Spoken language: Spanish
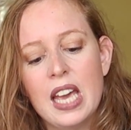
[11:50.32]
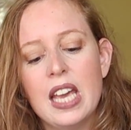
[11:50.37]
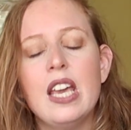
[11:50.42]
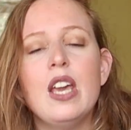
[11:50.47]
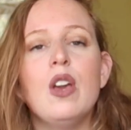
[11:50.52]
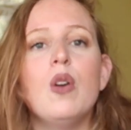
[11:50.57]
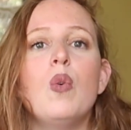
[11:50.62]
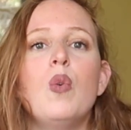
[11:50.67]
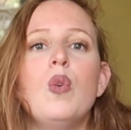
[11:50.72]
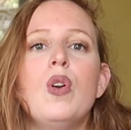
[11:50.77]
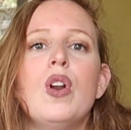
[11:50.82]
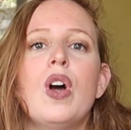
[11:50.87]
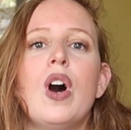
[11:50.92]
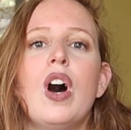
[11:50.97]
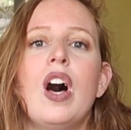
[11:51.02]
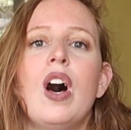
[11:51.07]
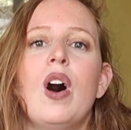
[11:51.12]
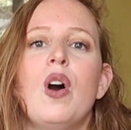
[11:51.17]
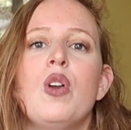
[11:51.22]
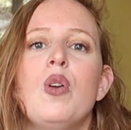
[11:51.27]
y, y
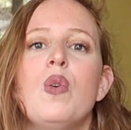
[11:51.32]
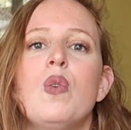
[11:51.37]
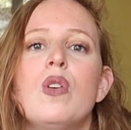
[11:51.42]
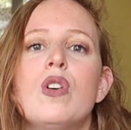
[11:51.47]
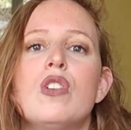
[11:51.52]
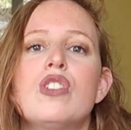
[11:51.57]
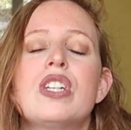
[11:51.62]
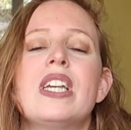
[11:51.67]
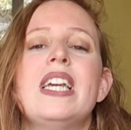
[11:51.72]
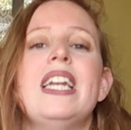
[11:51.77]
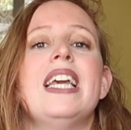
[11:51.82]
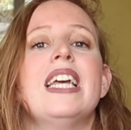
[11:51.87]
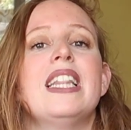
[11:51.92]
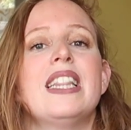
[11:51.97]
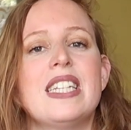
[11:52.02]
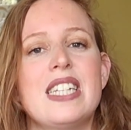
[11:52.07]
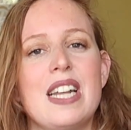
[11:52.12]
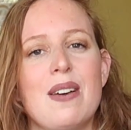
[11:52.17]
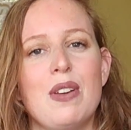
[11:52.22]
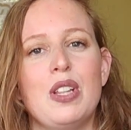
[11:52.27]
unos
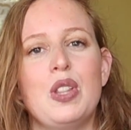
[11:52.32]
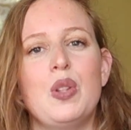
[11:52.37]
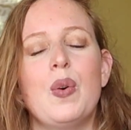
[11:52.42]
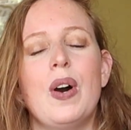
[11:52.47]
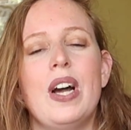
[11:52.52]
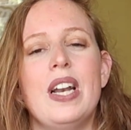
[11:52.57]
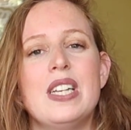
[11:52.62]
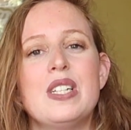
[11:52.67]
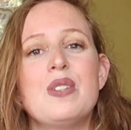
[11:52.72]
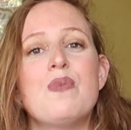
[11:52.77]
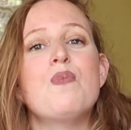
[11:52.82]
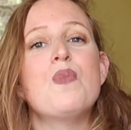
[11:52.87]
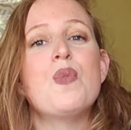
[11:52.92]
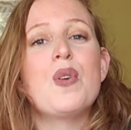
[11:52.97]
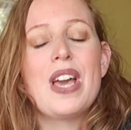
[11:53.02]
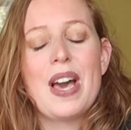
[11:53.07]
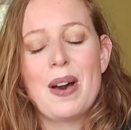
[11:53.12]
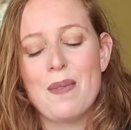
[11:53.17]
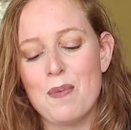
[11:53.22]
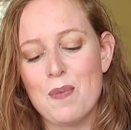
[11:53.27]
clientes habituales
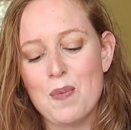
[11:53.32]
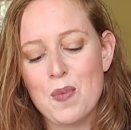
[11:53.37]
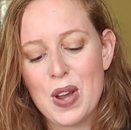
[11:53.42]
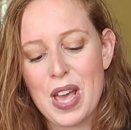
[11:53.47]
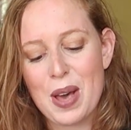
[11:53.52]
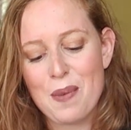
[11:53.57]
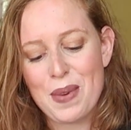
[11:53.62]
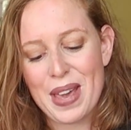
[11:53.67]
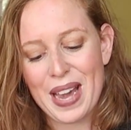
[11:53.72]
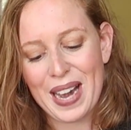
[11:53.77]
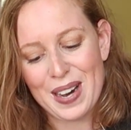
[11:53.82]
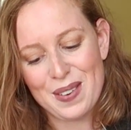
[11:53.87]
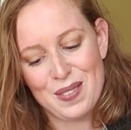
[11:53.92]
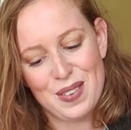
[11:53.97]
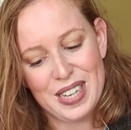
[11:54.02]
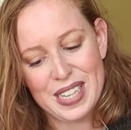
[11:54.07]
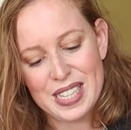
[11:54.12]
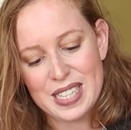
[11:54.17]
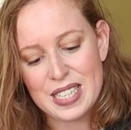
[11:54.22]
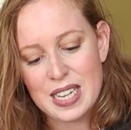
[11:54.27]
muy
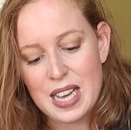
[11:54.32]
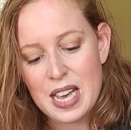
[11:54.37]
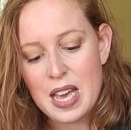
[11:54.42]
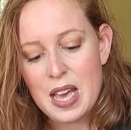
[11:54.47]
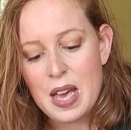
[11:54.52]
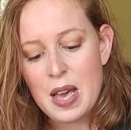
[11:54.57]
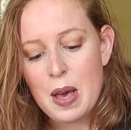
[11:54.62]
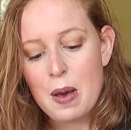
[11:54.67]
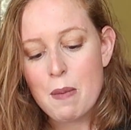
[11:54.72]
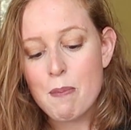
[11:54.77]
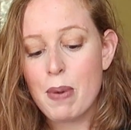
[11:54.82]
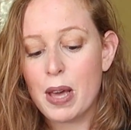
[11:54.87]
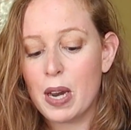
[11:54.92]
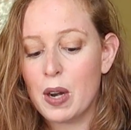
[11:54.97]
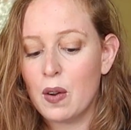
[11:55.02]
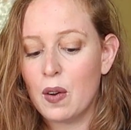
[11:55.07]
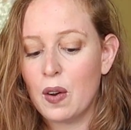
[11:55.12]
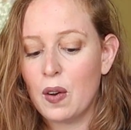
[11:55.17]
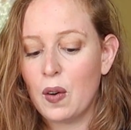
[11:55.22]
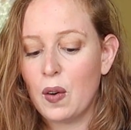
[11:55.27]
amigables
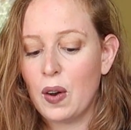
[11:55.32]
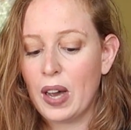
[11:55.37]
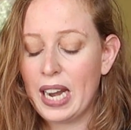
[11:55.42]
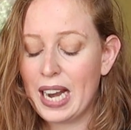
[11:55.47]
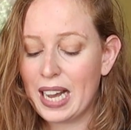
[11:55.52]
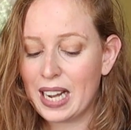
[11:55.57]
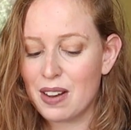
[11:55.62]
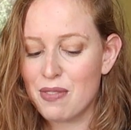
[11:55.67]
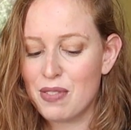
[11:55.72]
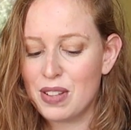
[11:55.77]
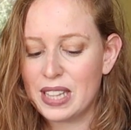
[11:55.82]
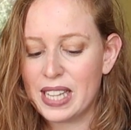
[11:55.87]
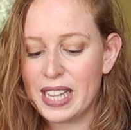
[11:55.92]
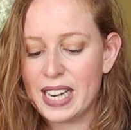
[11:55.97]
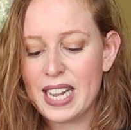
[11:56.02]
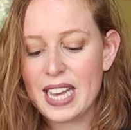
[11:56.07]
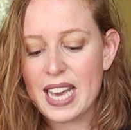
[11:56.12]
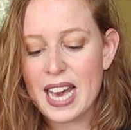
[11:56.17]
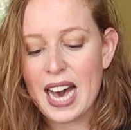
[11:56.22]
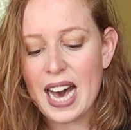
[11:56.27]
pero la
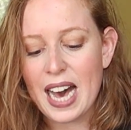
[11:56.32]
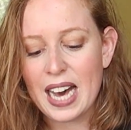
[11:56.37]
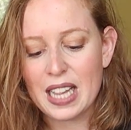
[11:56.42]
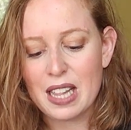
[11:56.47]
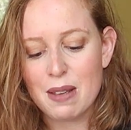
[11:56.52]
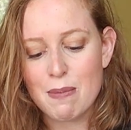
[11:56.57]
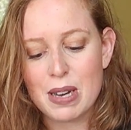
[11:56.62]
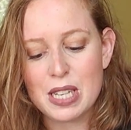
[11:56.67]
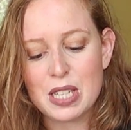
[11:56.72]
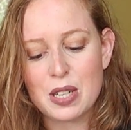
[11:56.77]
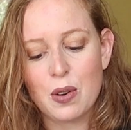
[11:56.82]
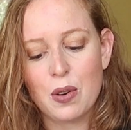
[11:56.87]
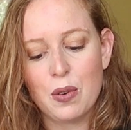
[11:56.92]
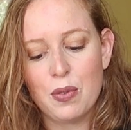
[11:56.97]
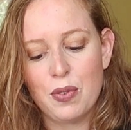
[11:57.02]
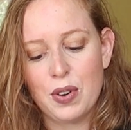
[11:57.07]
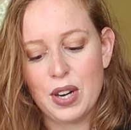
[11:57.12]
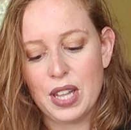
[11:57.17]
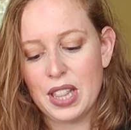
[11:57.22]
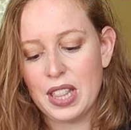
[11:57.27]
cafetería además
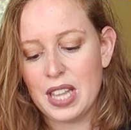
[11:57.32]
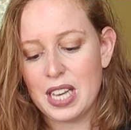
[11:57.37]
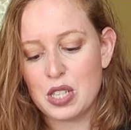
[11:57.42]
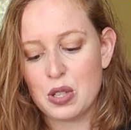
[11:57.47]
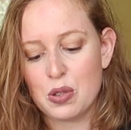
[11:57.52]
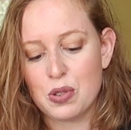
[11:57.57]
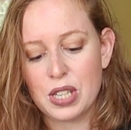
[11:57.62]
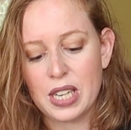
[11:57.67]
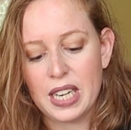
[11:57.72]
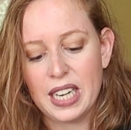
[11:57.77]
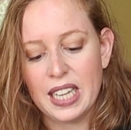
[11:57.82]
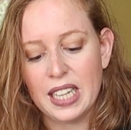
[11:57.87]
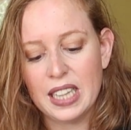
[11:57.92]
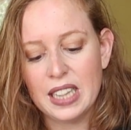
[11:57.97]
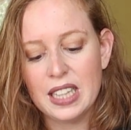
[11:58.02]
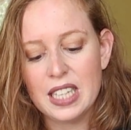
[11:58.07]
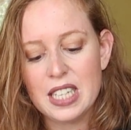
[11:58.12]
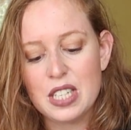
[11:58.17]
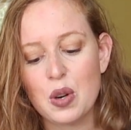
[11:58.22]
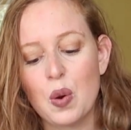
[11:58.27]
ofrece a sus
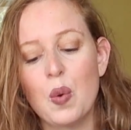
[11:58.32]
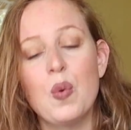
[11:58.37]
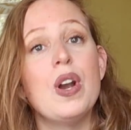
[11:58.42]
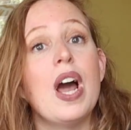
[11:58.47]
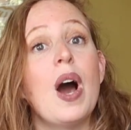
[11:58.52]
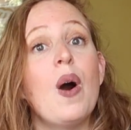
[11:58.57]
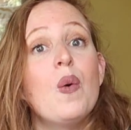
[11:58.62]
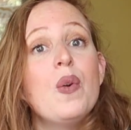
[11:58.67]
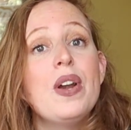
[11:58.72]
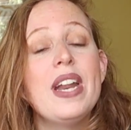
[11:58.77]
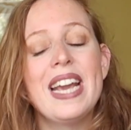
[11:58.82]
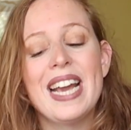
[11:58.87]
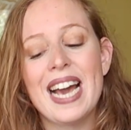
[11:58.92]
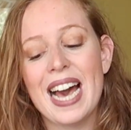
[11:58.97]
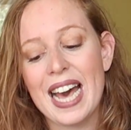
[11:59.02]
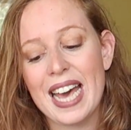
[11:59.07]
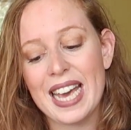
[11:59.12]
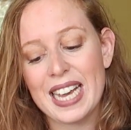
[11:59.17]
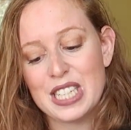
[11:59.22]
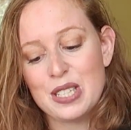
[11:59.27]
clientes una
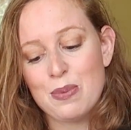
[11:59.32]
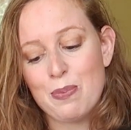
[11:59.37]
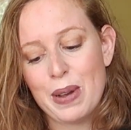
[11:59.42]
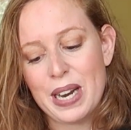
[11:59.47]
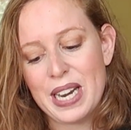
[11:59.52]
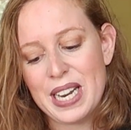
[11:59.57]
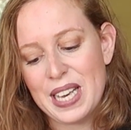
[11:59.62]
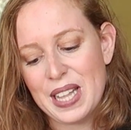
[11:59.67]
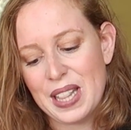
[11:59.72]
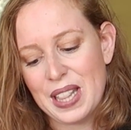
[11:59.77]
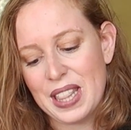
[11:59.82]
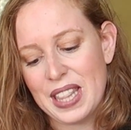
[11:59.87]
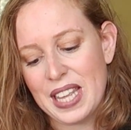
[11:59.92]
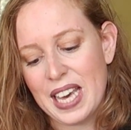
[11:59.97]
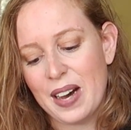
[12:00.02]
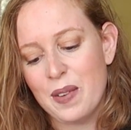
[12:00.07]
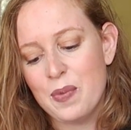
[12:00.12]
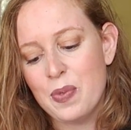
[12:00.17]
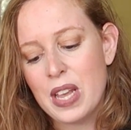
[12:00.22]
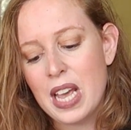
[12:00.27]
única
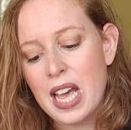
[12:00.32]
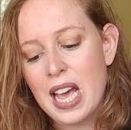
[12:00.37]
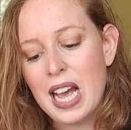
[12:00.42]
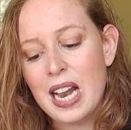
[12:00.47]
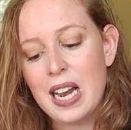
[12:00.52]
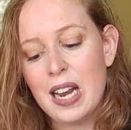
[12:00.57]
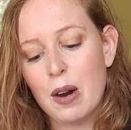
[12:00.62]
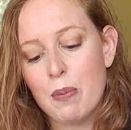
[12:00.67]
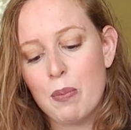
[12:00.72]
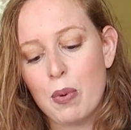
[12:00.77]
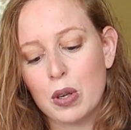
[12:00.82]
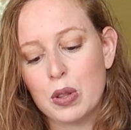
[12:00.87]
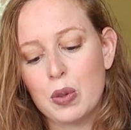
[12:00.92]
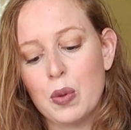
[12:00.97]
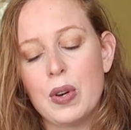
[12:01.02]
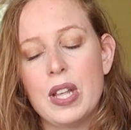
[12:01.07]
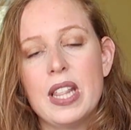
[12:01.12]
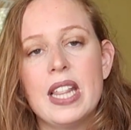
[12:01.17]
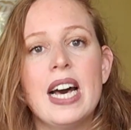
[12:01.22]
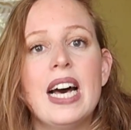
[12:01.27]
experiencia, la
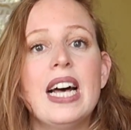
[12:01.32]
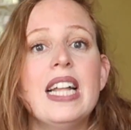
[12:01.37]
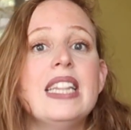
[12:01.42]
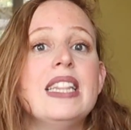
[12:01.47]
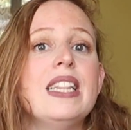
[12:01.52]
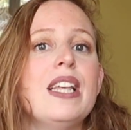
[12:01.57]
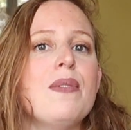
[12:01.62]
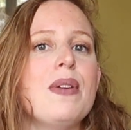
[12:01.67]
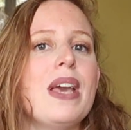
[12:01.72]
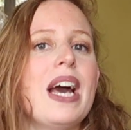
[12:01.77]
oportunidad de